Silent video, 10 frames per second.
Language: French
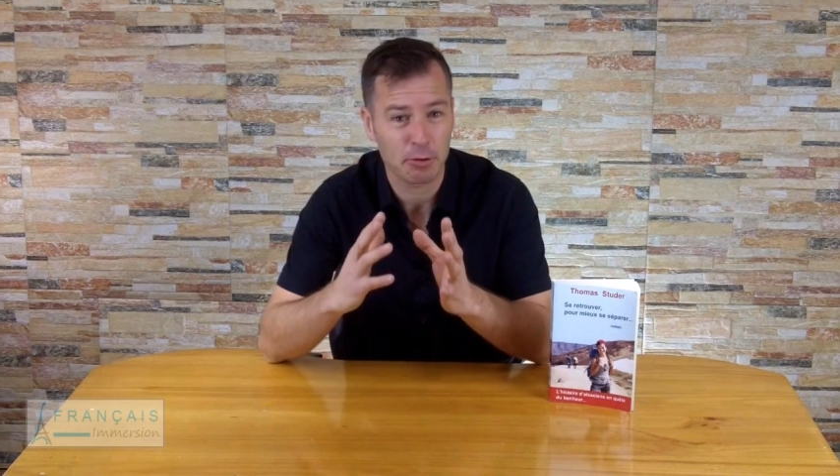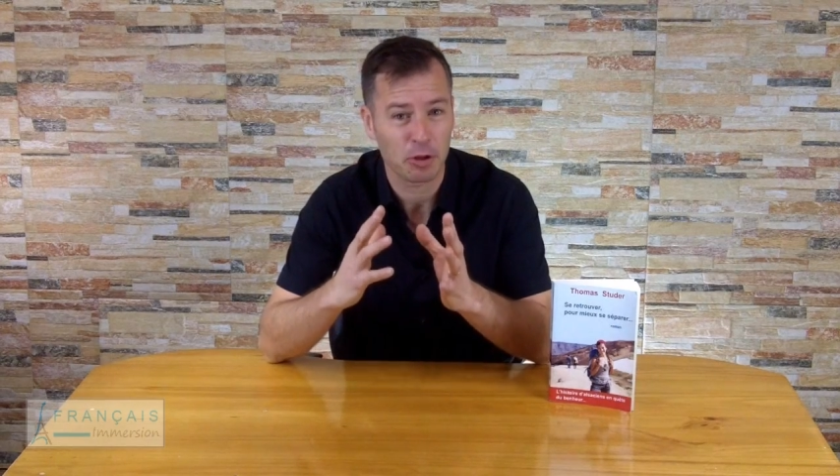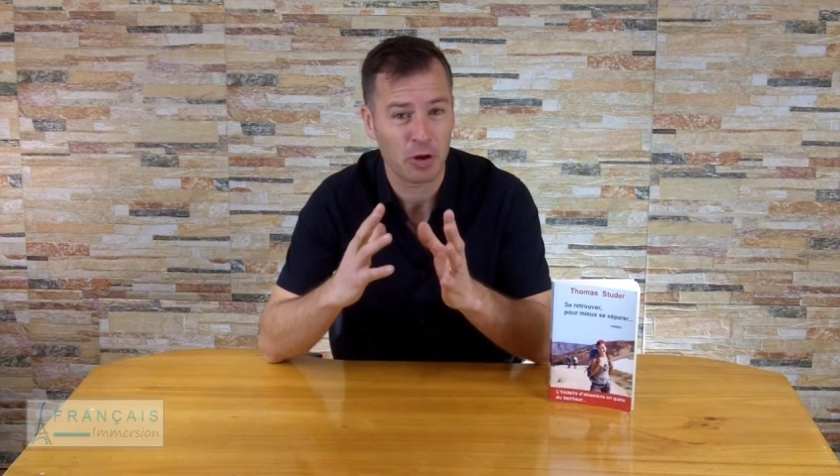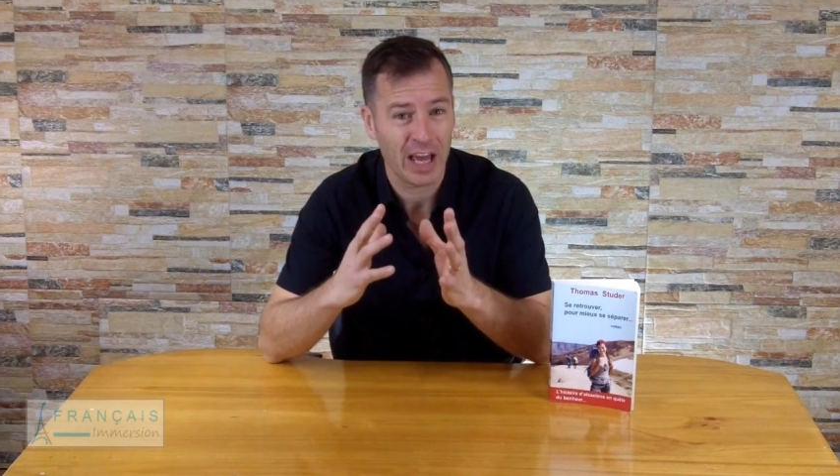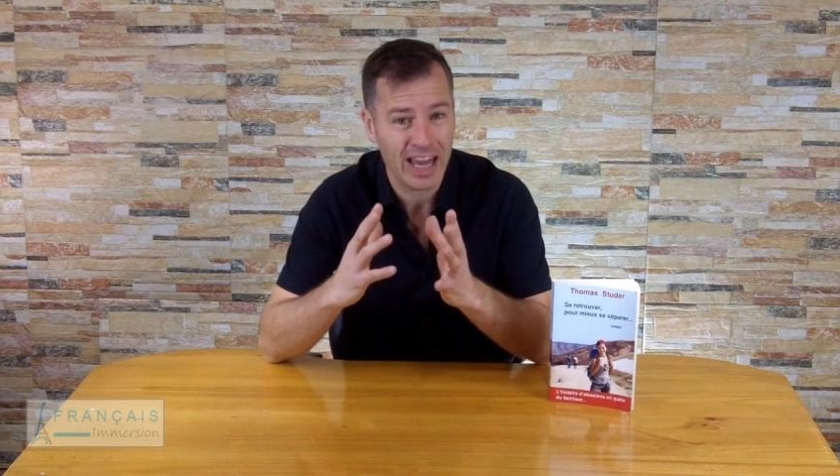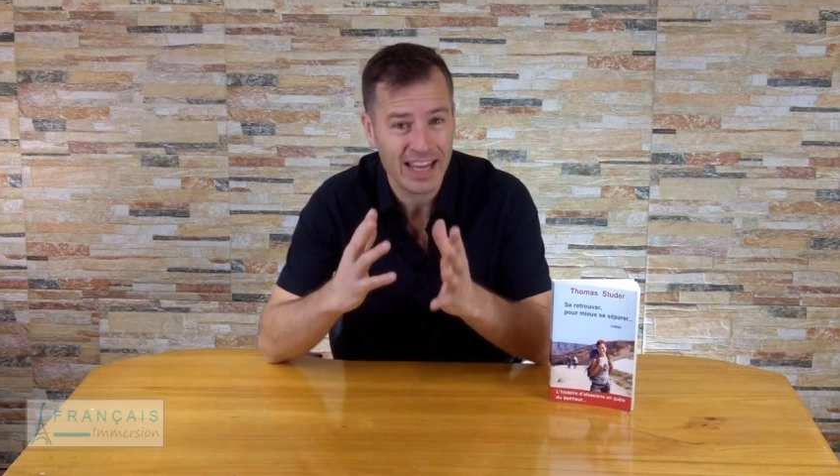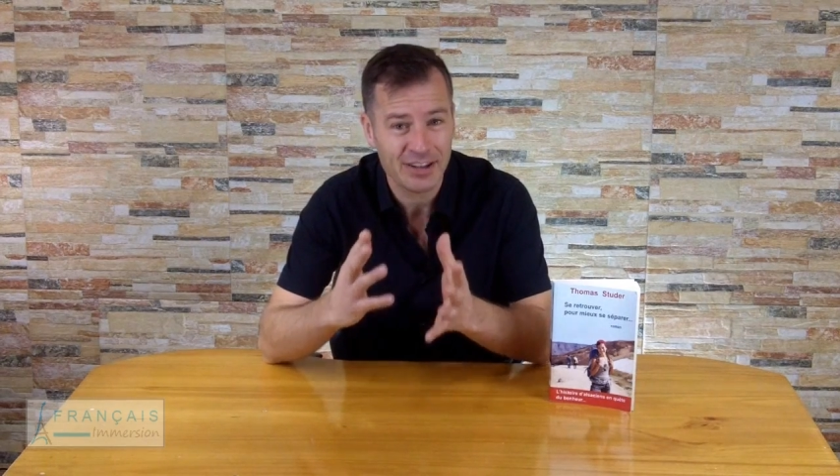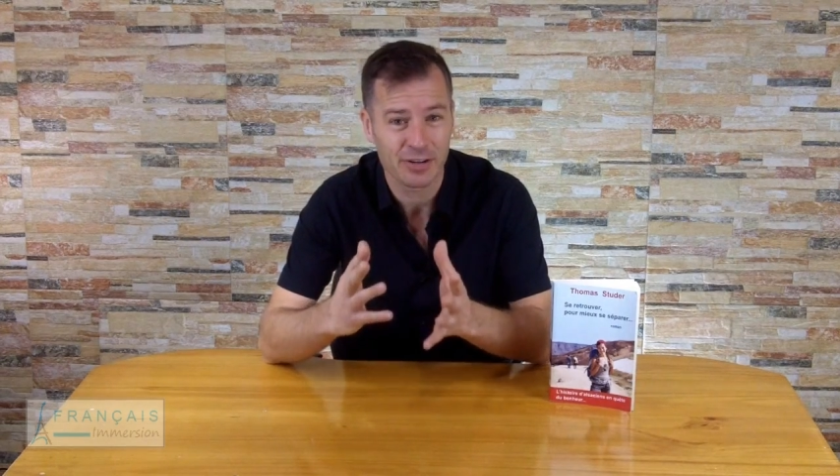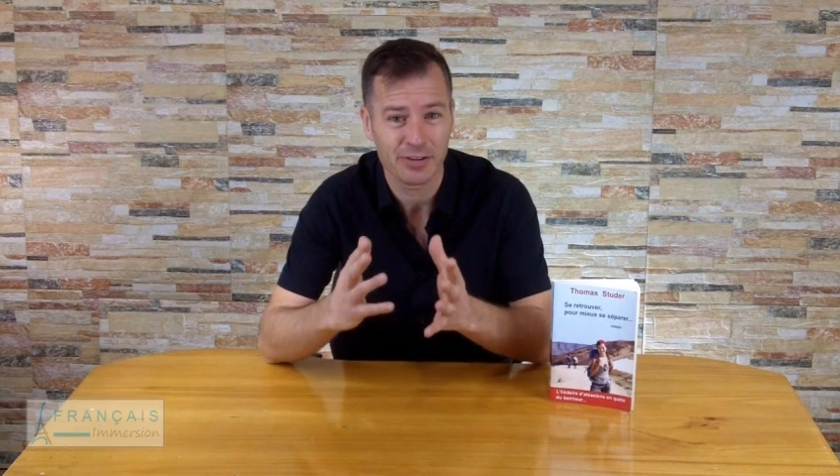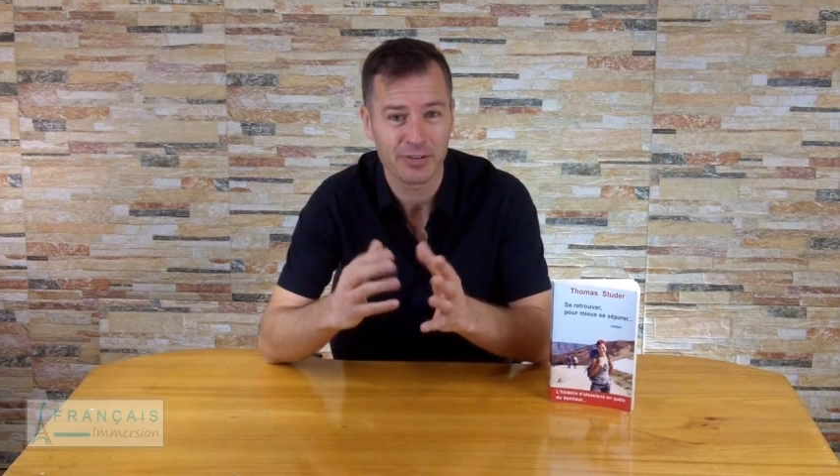pendant
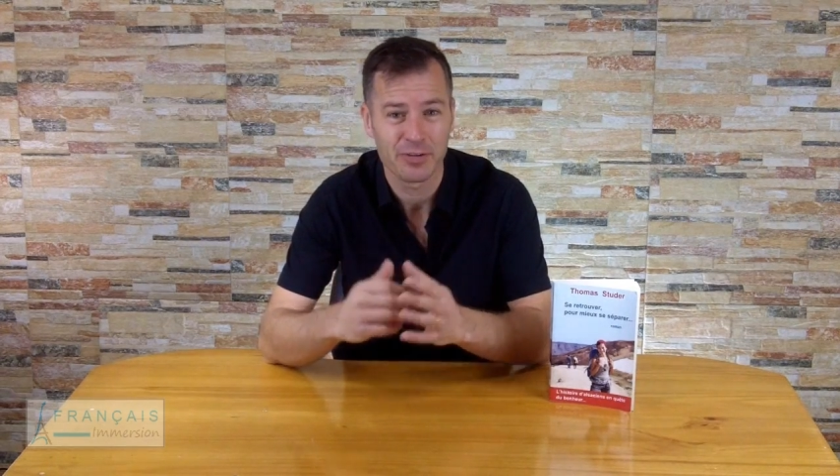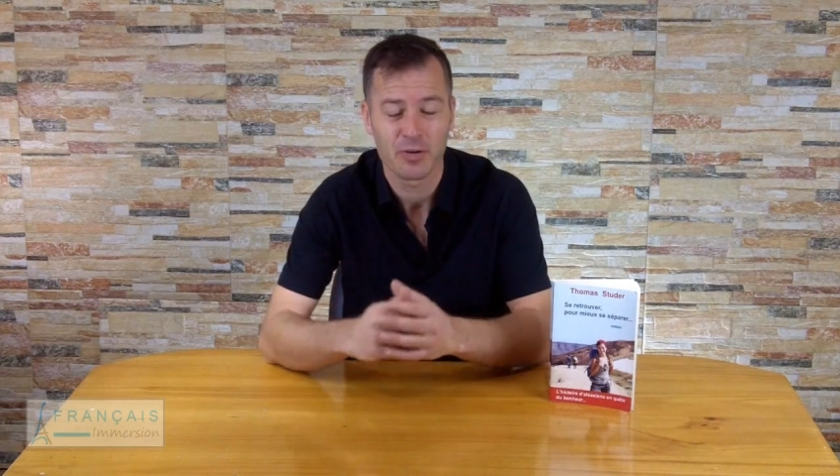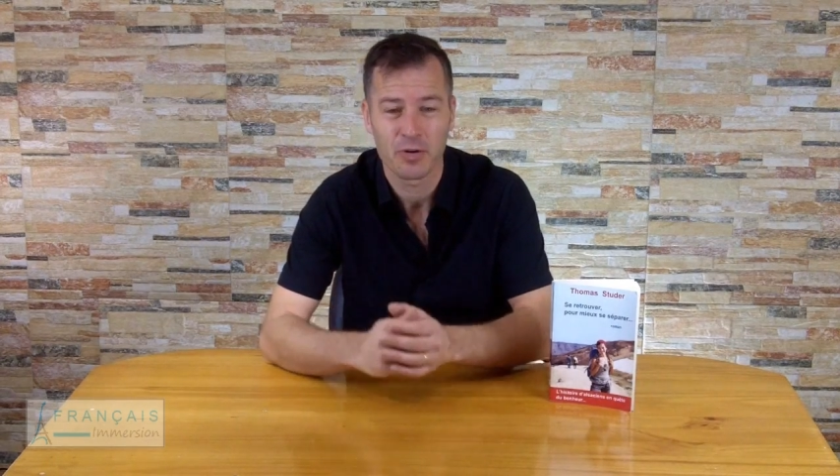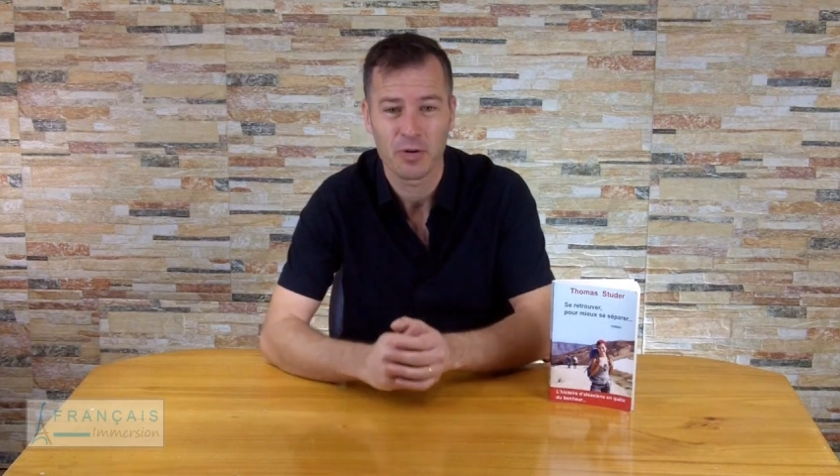un an